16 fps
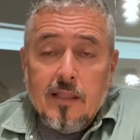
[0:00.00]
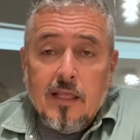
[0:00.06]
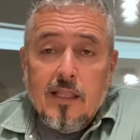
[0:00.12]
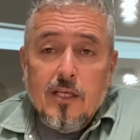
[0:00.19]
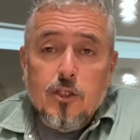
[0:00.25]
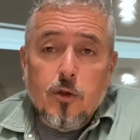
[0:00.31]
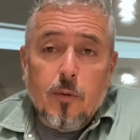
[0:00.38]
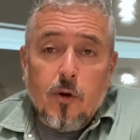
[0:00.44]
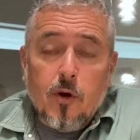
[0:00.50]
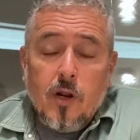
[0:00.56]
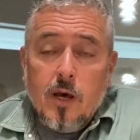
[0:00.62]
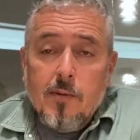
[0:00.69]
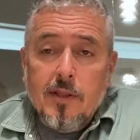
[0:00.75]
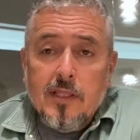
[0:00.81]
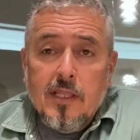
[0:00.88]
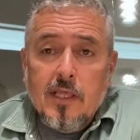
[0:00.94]
dicho
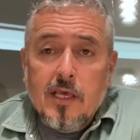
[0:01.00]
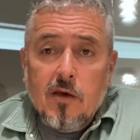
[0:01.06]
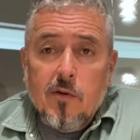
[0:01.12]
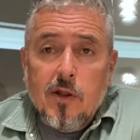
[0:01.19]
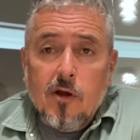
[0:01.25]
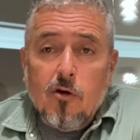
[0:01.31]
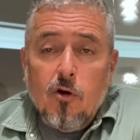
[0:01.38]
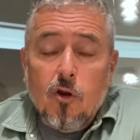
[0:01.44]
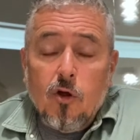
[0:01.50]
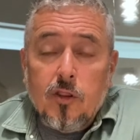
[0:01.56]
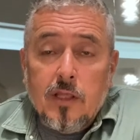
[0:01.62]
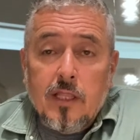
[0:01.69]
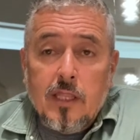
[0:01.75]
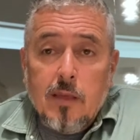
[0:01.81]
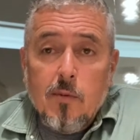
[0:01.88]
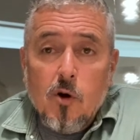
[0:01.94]
programa tiene que ver con los
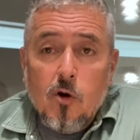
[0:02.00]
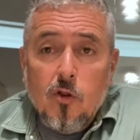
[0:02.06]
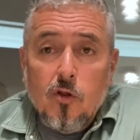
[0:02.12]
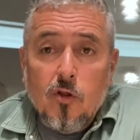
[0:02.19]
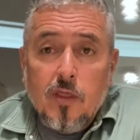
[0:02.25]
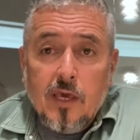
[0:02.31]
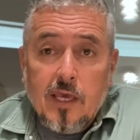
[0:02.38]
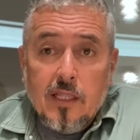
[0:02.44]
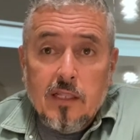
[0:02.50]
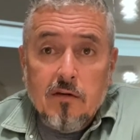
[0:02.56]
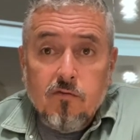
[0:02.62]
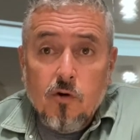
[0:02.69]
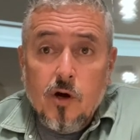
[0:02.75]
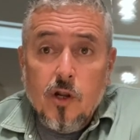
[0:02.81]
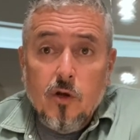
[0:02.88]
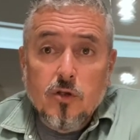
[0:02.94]
testimonios de quienes
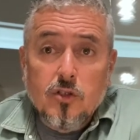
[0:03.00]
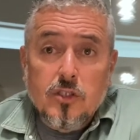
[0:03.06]
fueron,